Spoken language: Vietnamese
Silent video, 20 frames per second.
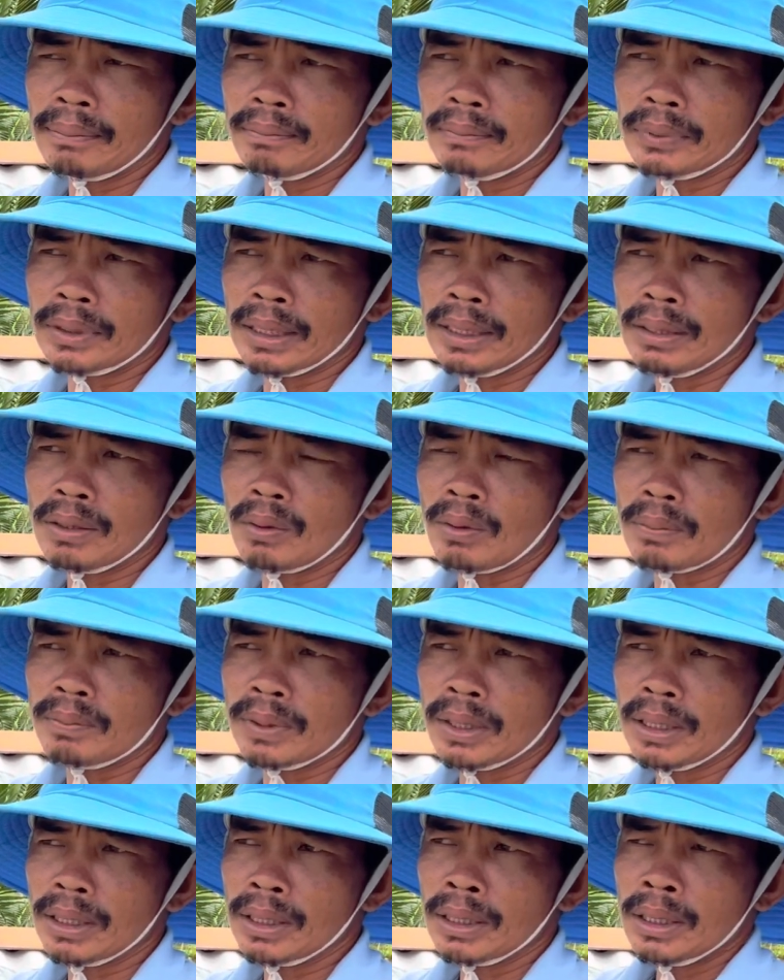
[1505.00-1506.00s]
em sẽ đầu em
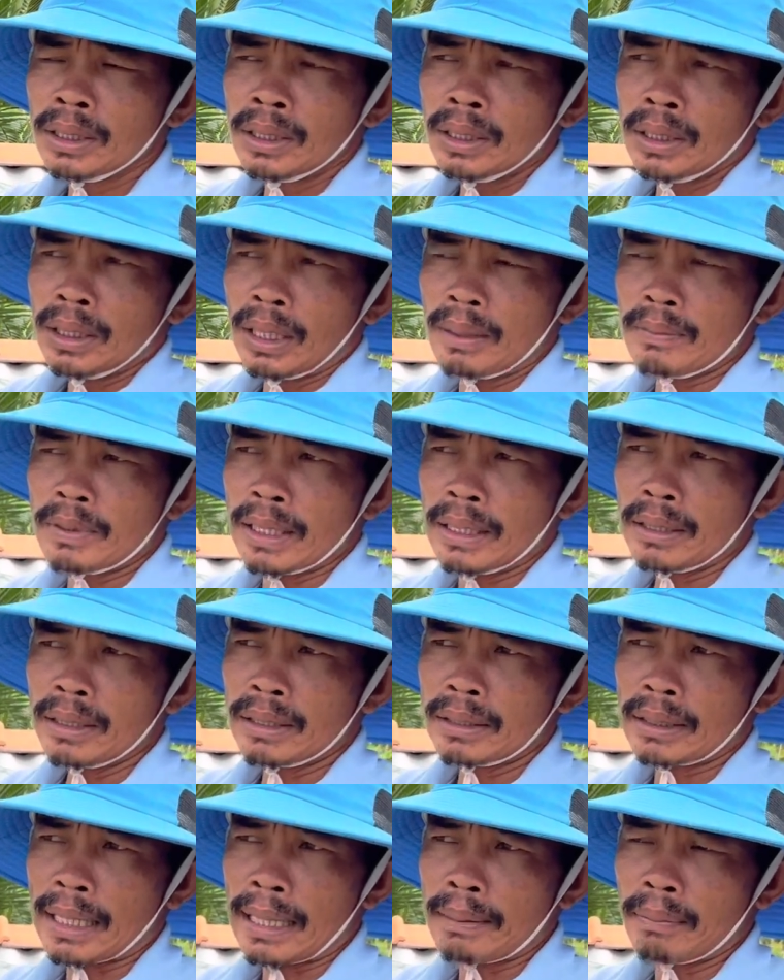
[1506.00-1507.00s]
sẽ em
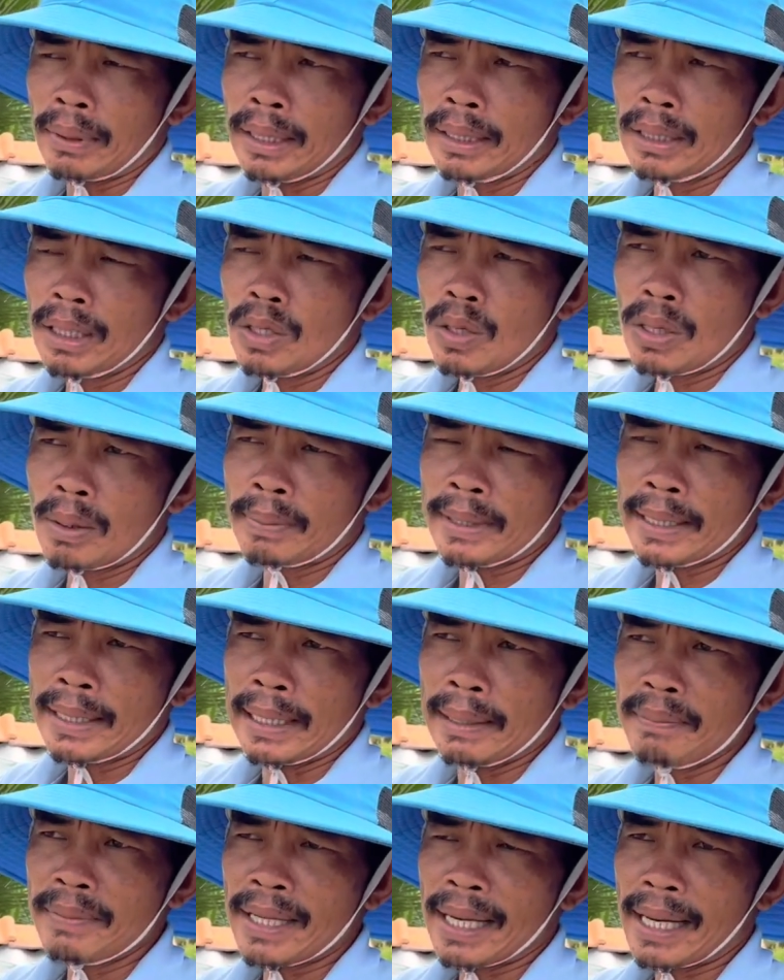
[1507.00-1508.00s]
sẽ trang bị tới đó em sẽ
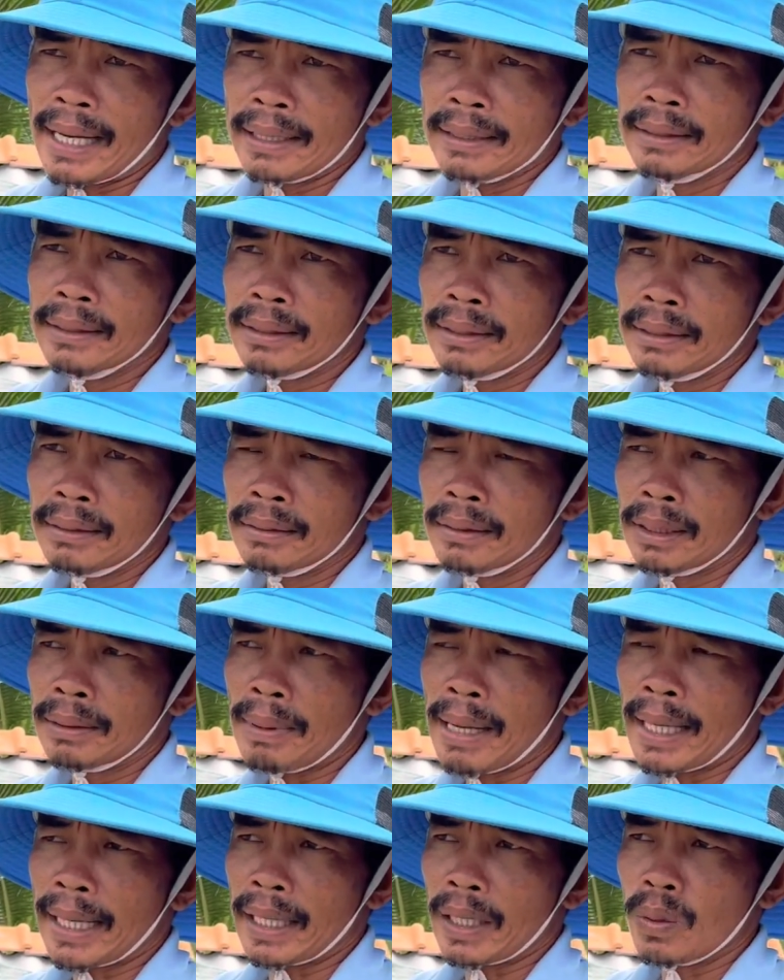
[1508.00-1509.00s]
kiểm tra nước
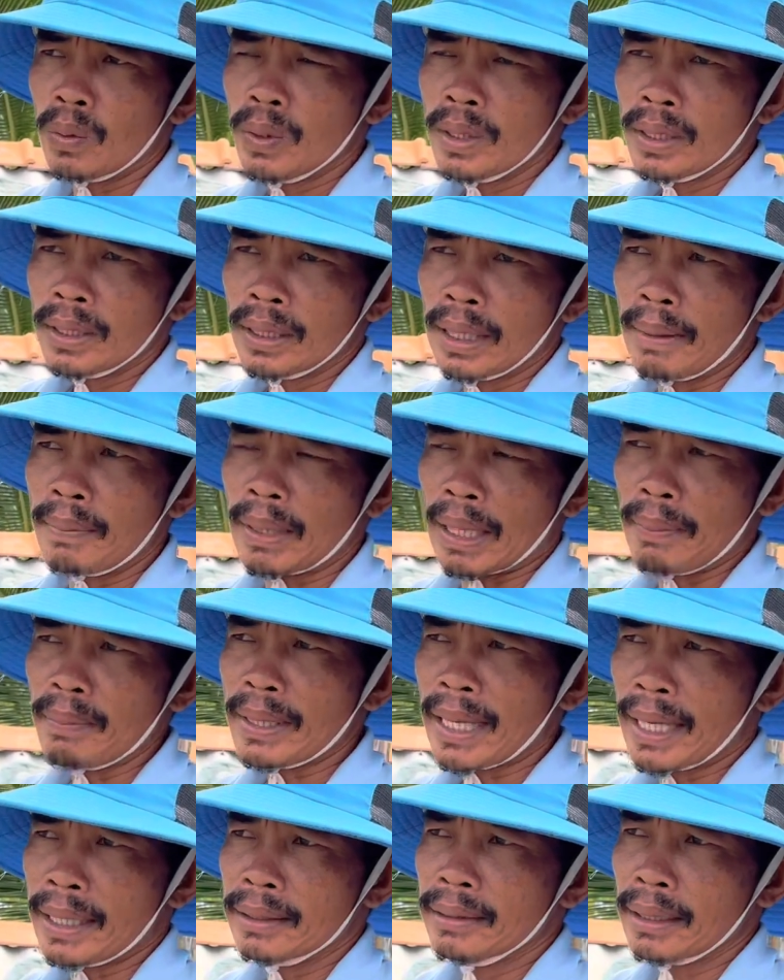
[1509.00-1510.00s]
ba ngày cuối em
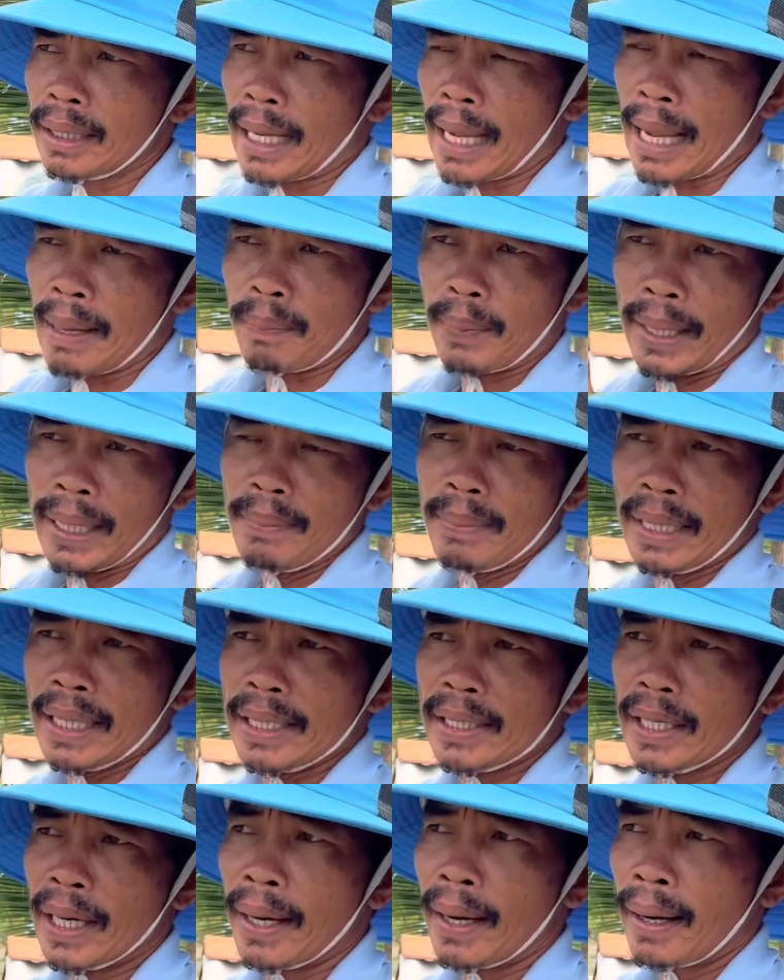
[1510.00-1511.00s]
kiểm tra nước và em cấy
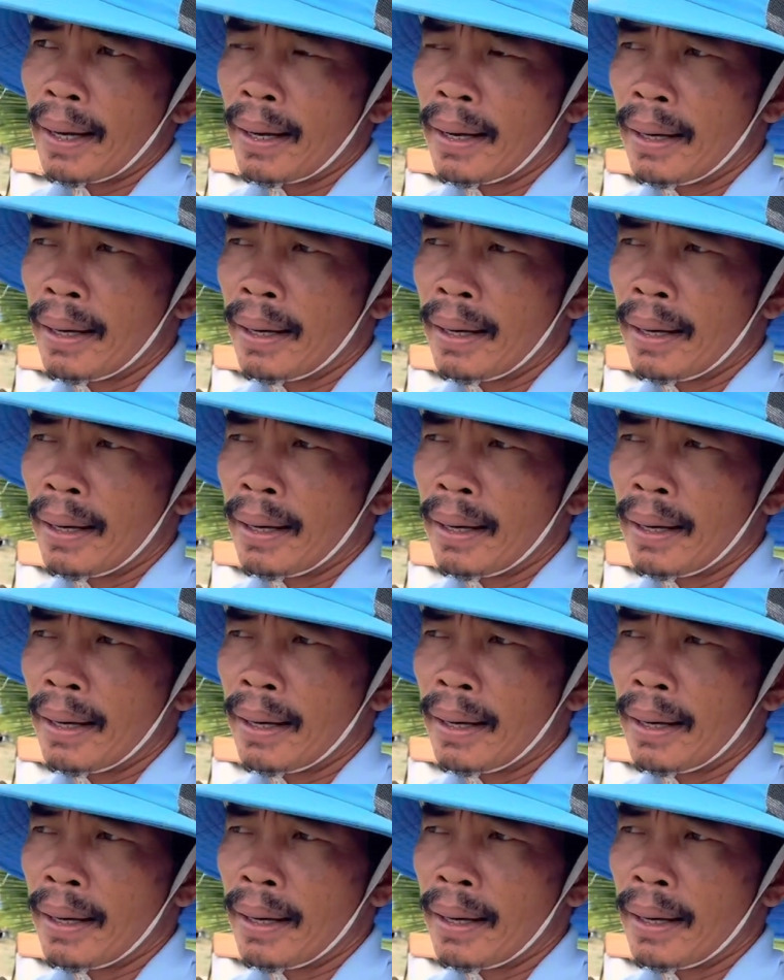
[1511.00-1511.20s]
mi sinh